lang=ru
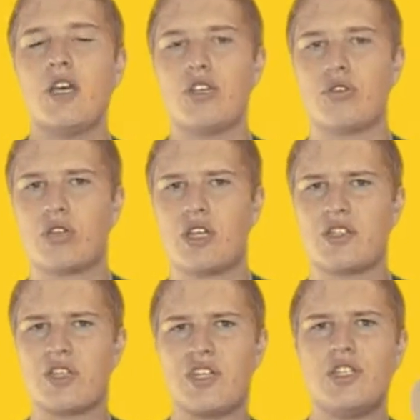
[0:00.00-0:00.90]
еще, наверное,
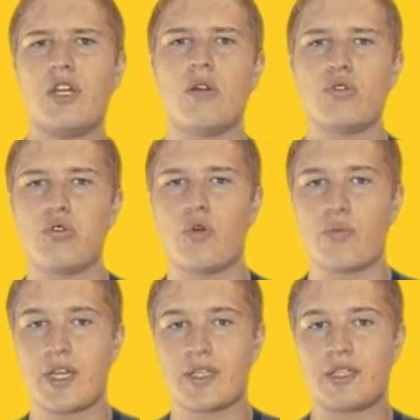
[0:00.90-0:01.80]
за неделю до
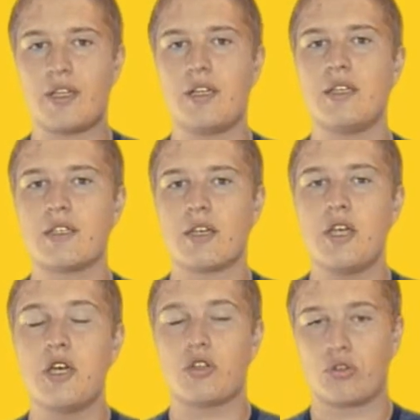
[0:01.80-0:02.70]
PS-релиза,
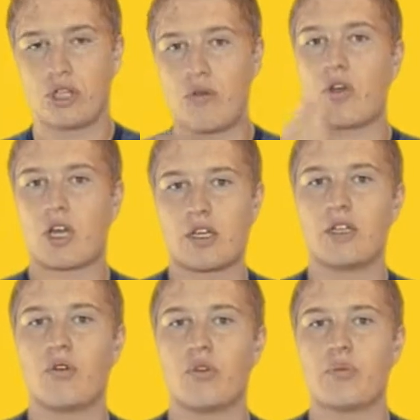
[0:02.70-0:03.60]
до того, как
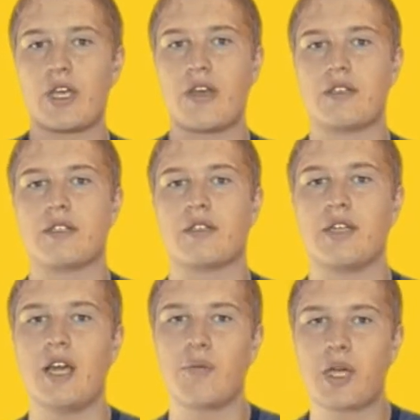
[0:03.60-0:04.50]
он появится
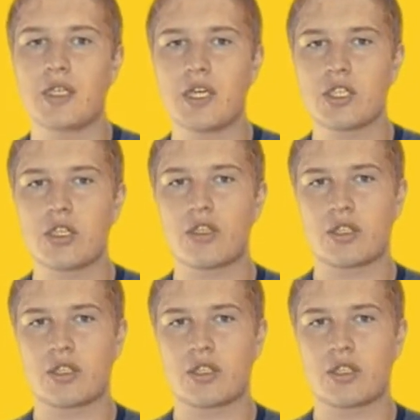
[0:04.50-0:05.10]
для продажи.